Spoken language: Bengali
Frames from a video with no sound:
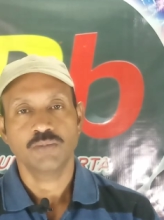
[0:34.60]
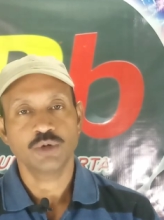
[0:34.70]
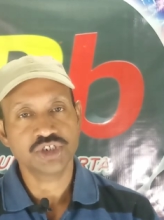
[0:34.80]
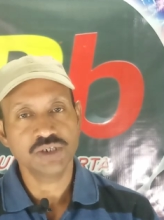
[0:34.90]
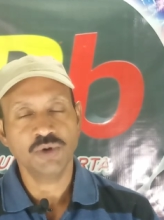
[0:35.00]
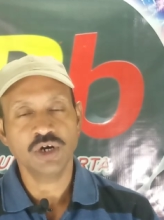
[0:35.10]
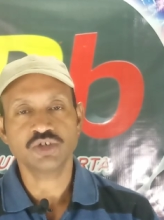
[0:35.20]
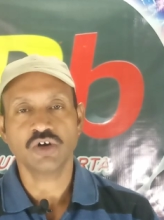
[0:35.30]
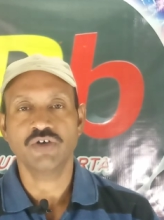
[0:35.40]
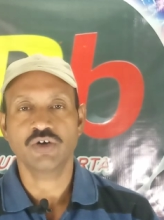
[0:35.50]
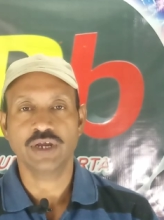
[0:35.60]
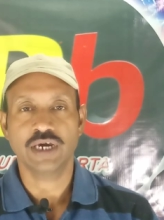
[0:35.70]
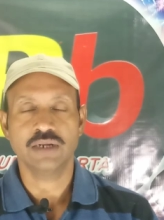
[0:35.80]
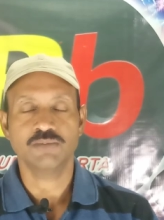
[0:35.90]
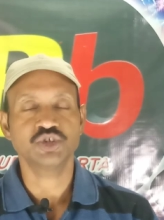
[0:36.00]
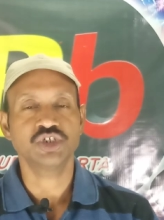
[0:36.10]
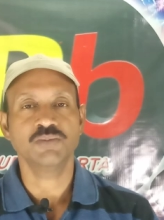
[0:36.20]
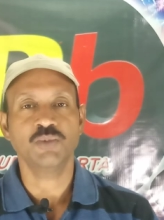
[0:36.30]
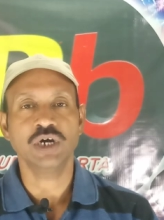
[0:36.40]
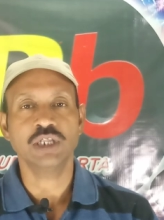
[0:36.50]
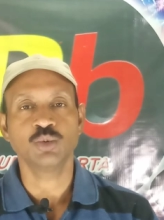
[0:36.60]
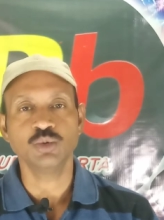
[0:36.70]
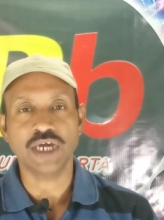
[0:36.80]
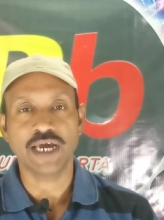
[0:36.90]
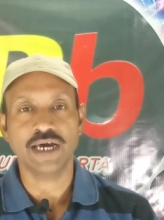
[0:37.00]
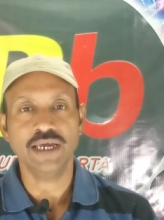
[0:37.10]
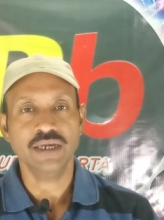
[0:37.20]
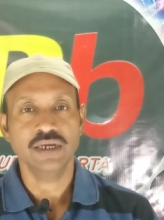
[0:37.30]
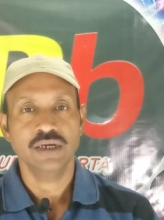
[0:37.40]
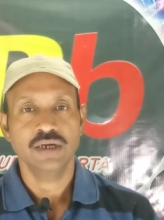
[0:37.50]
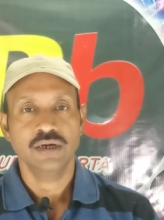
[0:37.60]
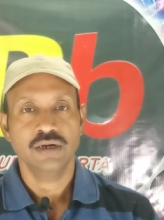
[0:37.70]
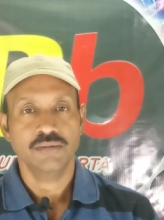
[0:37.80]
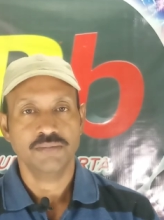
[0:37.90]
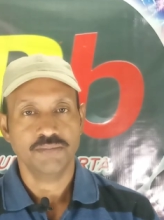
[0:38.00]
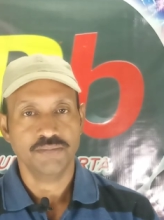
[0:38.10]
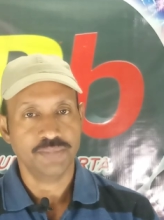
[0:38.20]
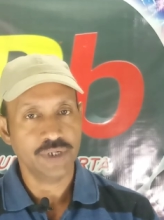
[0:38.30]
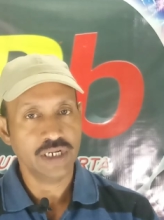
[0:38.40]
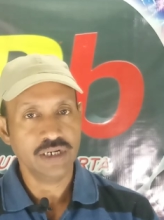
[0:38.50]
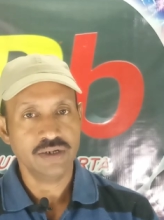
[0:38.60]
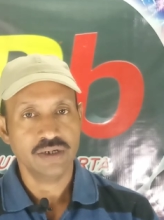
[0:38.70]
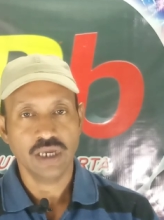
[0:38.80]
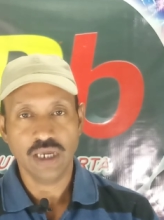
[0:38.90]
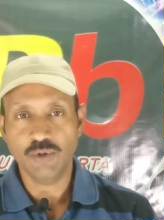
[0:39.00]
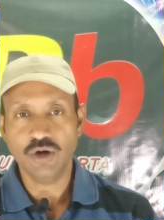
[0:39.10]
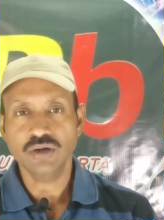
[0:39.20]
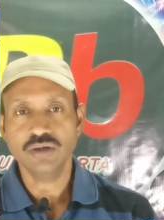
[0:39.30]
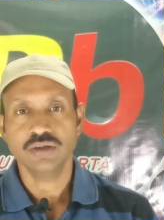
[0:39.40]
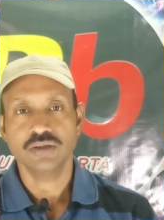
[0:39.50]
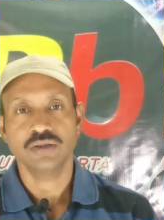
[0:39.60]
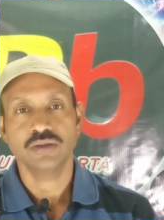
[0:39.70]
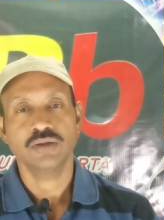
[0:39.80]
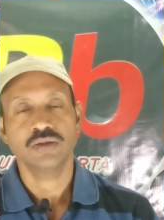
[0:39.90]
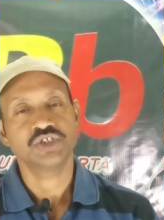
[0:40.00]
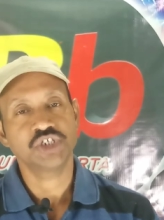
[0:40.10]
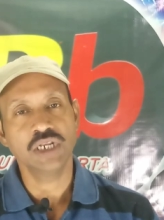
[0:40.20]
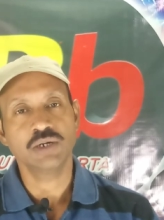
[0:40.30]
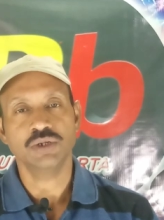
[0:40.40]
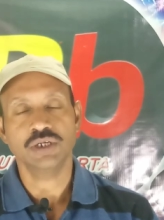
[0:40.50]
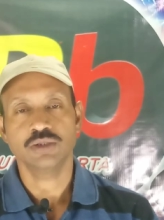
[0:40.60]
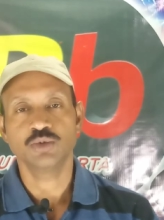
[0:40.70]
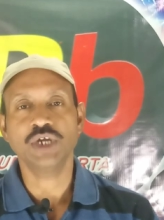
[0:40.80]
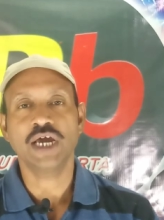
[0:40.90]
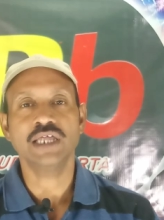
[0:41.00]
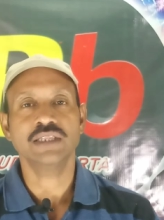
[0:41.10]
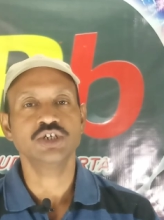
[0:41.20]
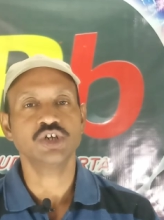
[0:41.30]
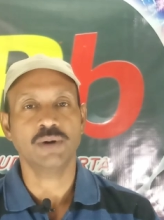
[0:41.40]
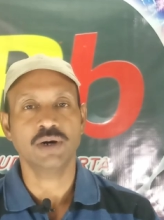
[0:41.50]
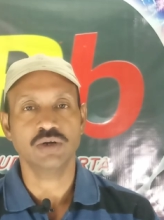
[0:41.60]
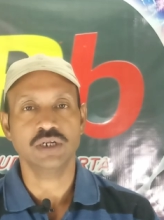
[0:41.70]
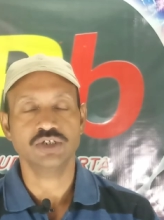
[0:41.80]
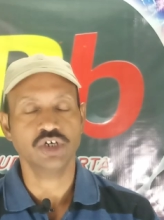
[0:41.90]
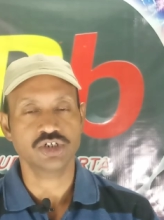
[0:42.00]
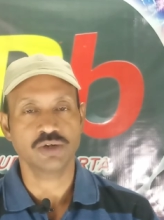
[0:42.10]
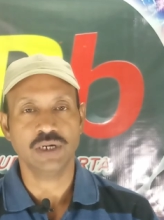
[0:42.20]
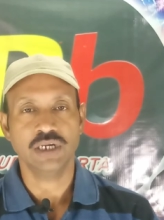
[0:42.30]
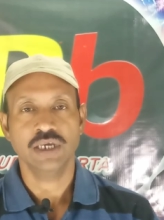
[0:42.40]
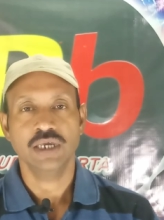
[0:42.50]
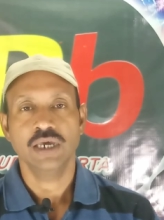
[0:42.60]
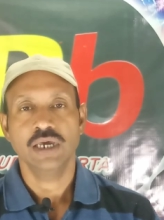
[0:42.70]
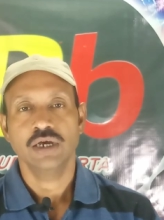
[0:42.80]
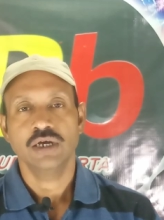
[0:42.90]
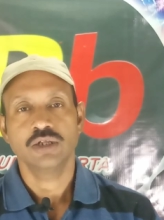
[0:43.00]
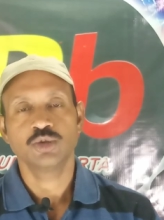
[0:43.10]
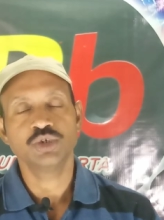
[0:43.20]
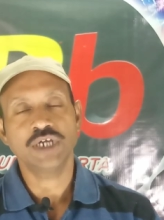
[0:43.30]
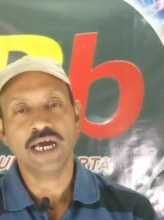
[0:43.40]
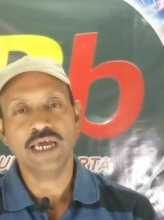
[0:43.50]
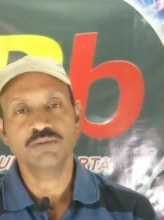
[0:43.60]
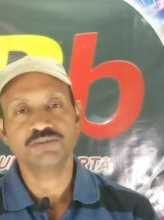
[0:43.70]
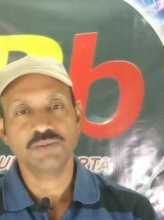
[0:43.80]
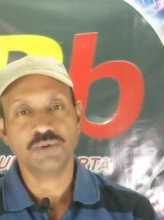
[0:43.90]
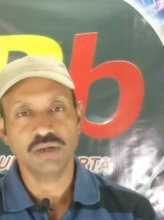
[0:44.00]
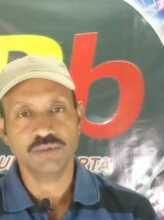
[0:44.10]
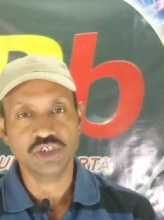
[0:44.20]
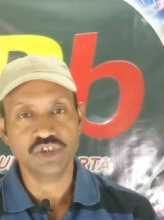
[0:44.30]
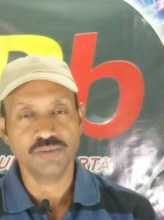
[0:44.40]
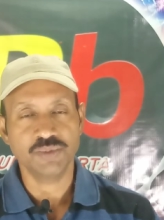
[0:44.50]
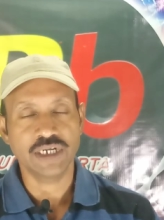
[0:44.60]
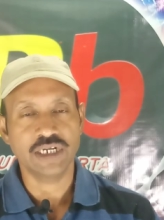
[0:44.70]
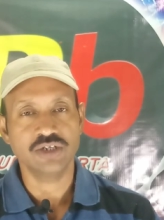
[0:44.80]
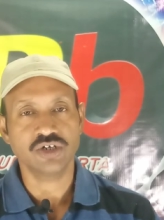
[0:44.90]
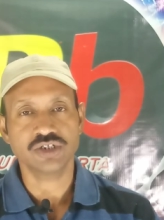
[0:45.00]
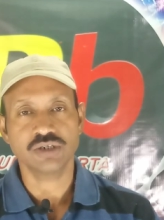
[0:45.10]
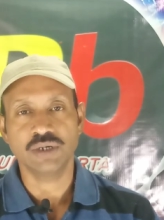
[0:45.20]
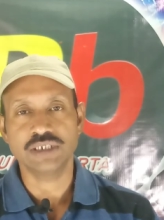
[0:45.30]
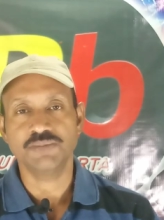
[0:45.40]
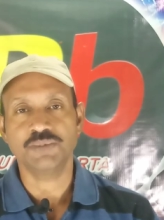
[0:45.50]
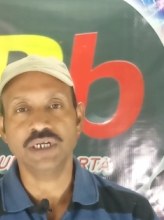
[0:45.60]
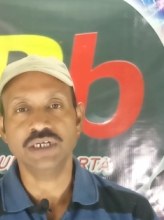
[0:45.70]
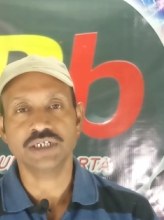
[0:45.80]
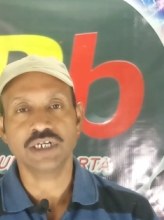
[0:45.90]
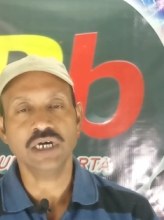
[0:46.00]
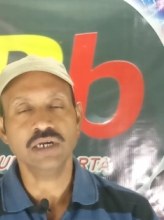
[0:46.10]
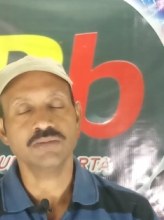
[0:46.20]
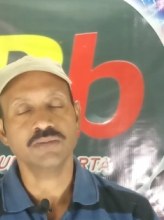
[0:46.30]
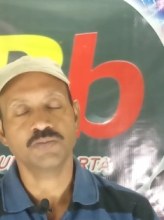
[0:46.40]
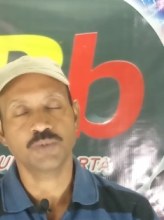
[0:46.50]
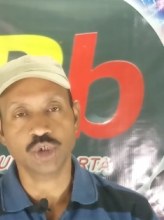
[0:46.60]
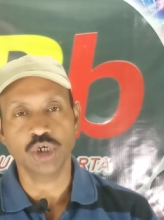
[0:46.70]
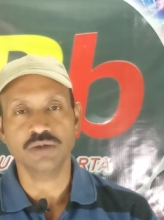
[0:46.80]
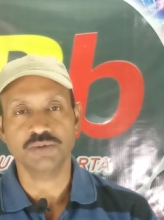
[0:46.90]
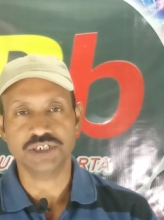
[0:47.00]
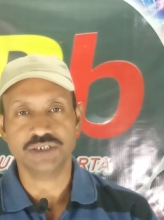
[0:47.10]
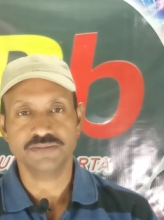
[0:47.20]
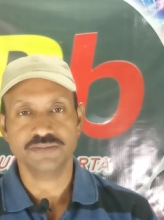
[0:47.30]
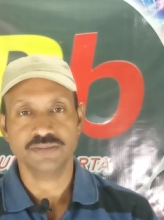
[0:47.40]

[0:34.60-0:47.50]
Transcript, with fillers: পশ্চিমবঙ্গ সফর করে গেলেন পশ্চিমবঙ্গে দুই জায়গায় ব্রিগেড এবং শিলিগুড়ি দু জায়গায় তিনি সভা করলেন জনসভা দু জায়গায় উপচে পড়া ভিড় ছিল ব্রিগেডের জনসভায় যে ভিড় সেটা প্রচণ্ড বেশি